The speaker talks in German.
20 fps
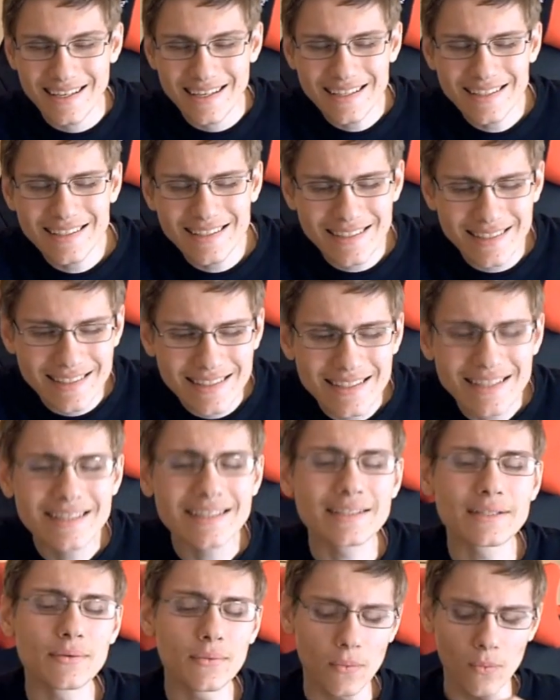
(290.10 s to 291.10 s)
ist
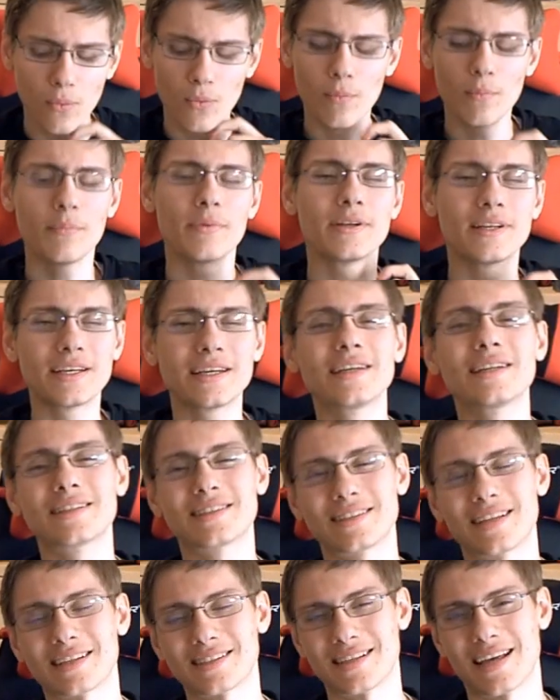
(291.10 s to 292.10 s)
nicht unbedingt
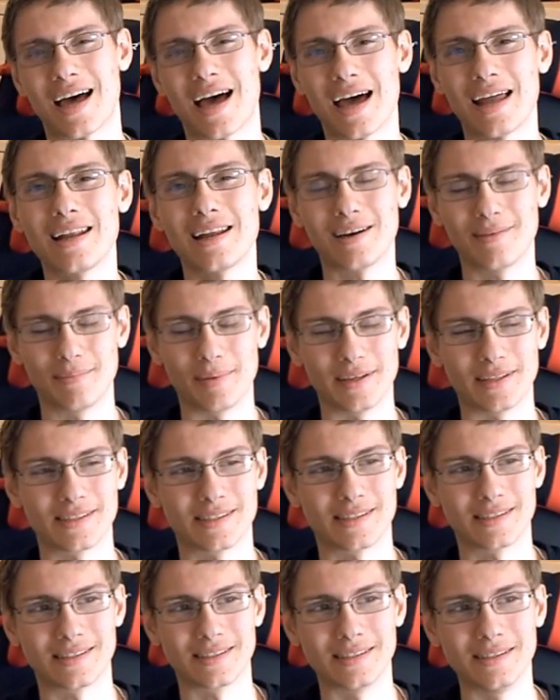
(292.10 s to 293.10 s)
das
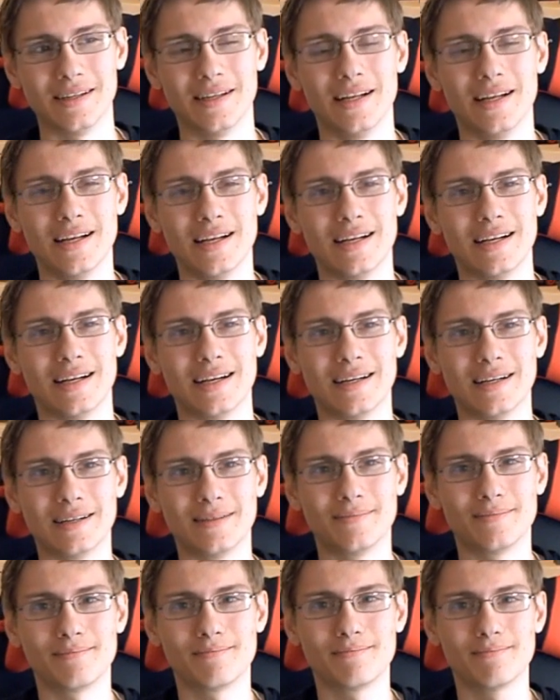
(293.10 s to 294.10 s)
Allerbeste.
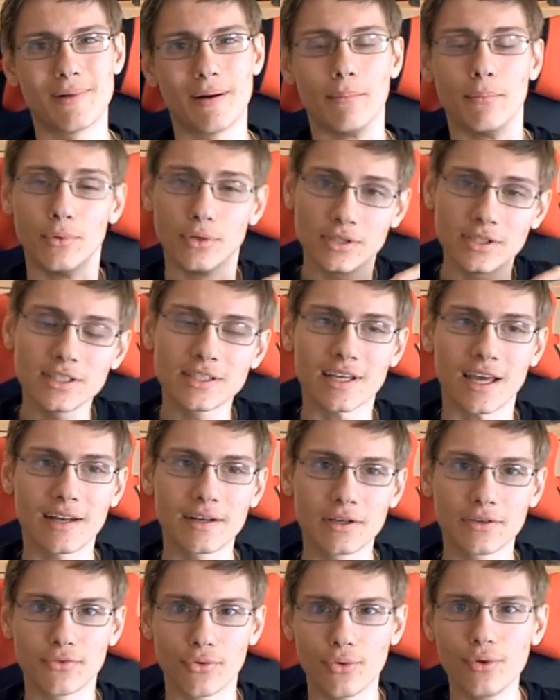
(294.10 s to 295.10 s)
Ähm, man muss sich
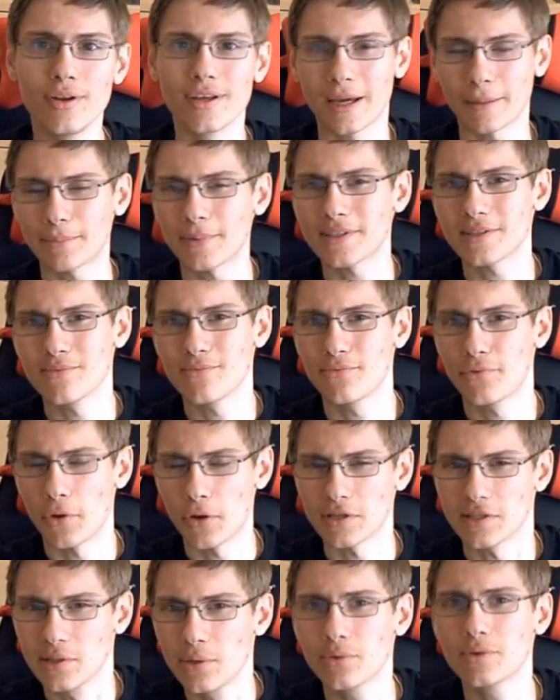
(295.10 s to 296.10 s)
dran gewöhnen, ich habe das im
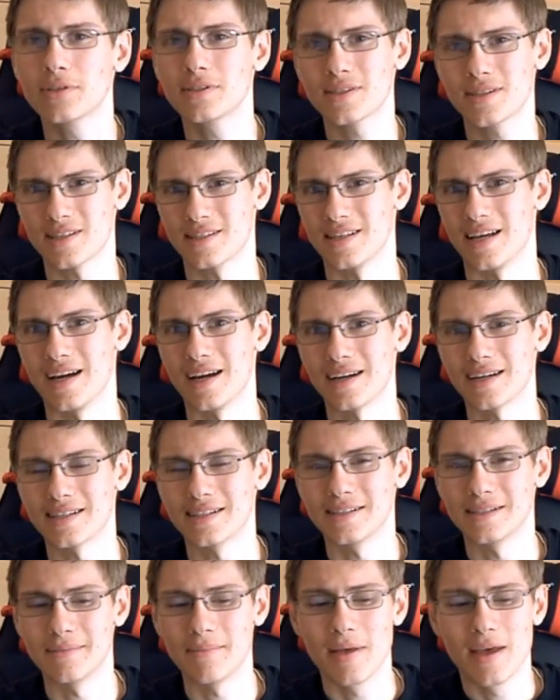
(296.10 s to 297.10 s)
First Looks
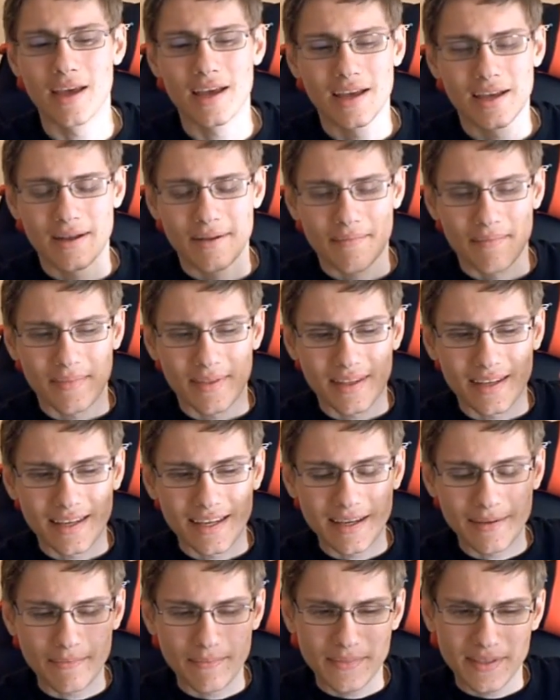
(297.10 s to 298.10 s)
gesagt. Ähm,
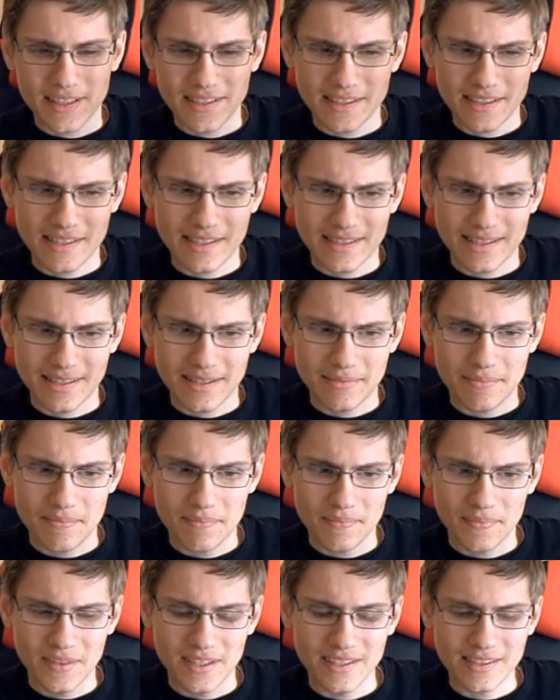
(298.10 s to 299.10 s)
eben dieses,
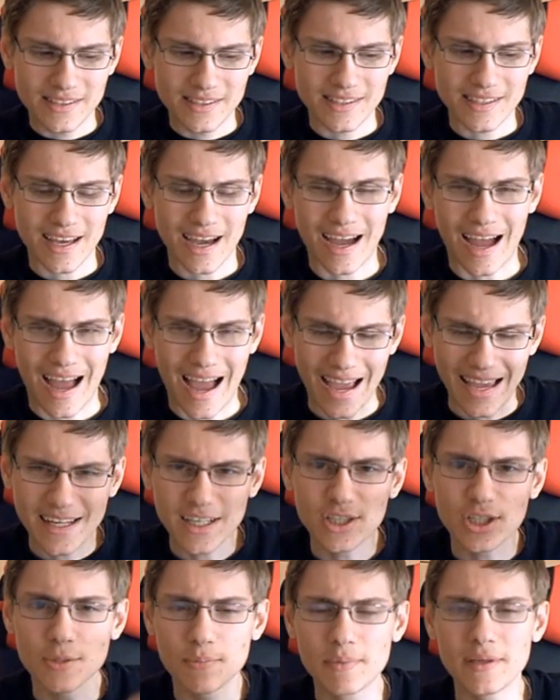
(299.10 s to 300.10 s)
dieses
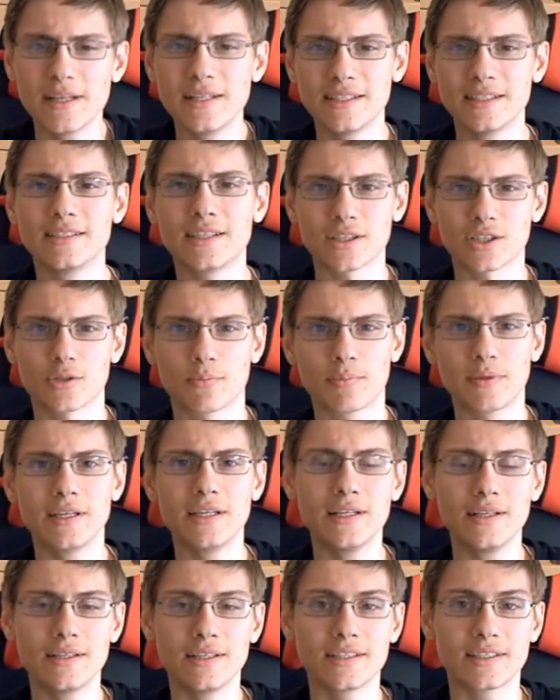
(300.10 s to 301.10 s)
Einspielen in das
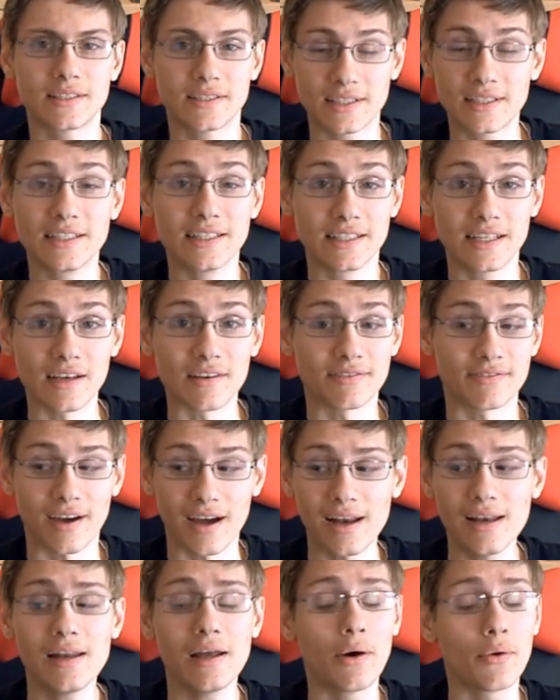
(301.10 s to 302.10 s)
Spiel ist hier der
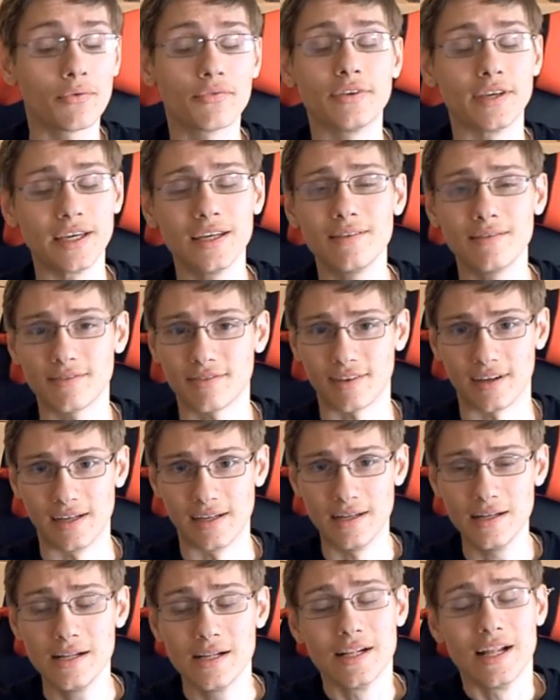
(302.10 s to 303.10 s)
Fall, auf jeden
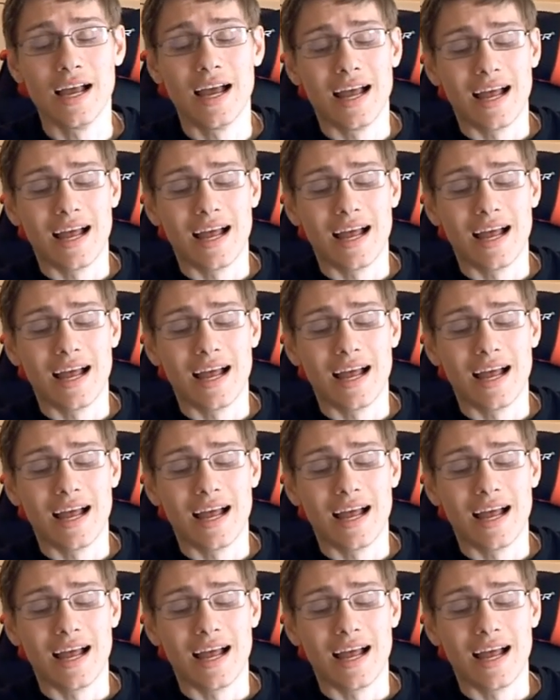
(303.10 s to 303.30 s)
Fall.